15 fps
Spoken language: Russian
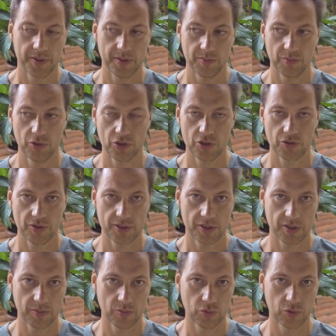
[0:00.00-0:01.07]
тем больше у вас
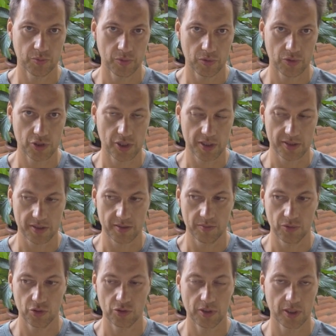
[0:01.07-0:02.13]
это будет получаться.
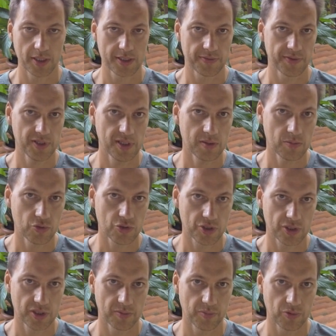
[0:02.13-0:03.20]
Много раз в день
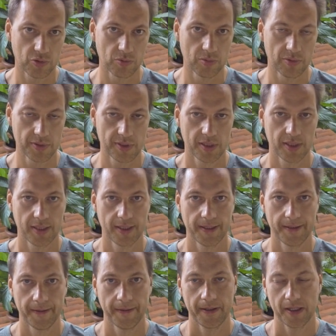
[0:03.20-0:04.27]
можно это пробовать.
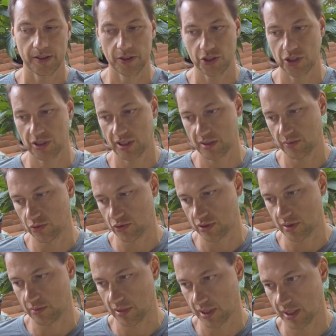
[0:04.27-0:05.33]
Начинать можно
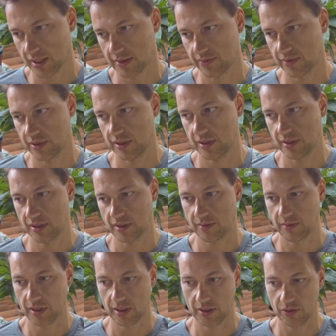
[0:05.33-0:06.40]
там раз в день,
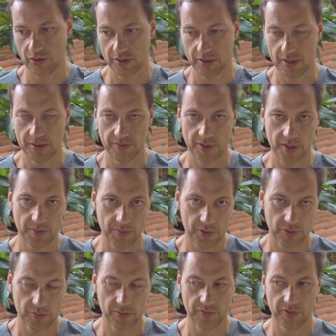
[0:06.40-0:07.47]
там, когда у вас есть время,
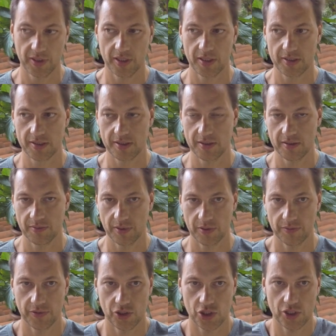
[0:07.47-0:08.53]
потом два раза в день,
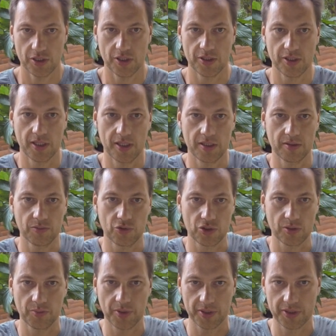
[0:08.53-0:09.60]
потом в течение дня это
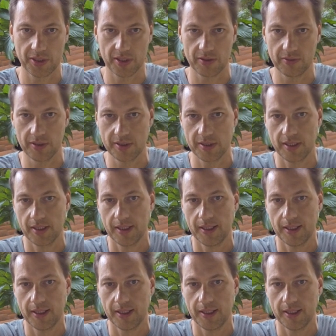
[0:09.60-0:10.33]
можно практиковать.